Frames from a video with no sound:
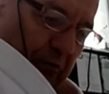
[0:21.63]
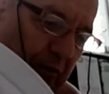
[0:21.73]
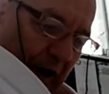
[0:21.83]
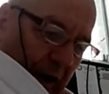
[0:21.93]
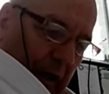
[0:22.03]

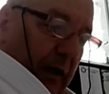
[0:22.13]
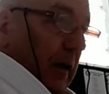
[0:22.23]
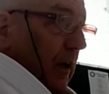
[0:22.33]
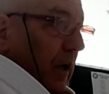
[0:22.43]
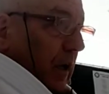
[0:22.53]
fala.
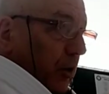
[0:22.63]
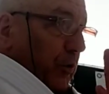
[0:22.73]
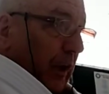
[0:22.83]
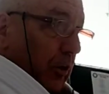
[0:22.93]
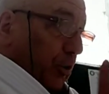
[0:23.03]

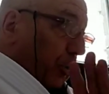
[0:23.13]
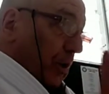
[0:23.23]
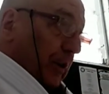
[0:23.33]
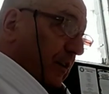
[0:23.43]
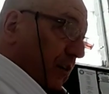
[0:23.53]
Eu tenho
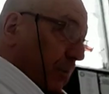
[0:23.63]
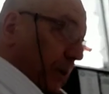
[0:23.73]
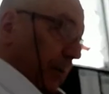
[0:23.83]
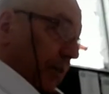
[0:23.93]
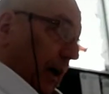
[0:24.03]
todas as
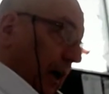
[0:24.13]
Bíblias, a